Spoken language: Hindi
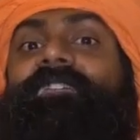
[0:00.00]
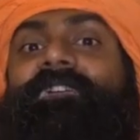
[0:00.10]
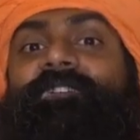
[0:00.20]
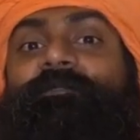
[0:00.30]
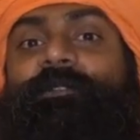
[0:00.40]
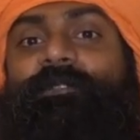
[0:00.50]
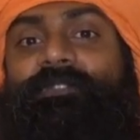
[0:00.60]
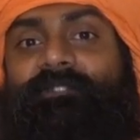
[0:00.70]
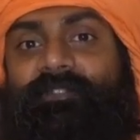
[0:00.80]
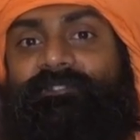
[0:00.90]
लेकिन वो तो
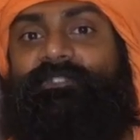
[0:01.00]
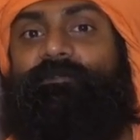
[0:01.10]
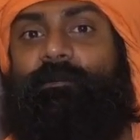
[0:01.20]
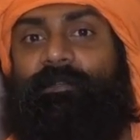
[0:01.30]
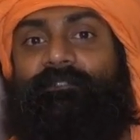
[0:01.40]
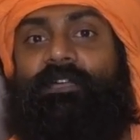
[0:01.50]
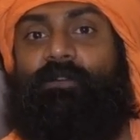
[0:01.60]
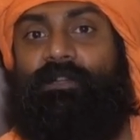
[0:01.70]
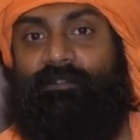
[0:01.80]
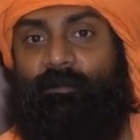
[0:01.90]
इस देश की
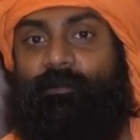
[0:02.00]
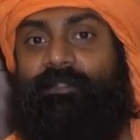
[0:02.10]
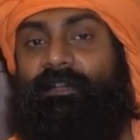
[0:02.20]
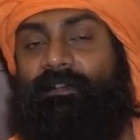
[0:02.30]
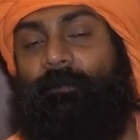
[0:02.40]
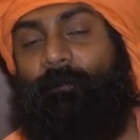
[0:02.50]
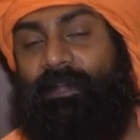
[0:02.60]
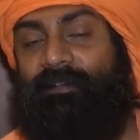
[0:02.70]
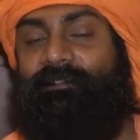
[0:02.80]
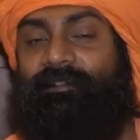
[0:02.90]
व्यवस्थाओं का संविधान का
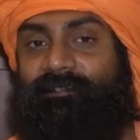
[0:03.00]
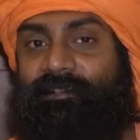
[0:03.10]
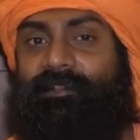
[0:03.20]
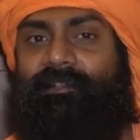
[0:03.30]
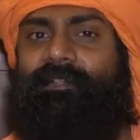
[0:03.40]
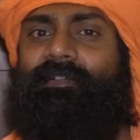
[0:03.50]
पालन करते हैं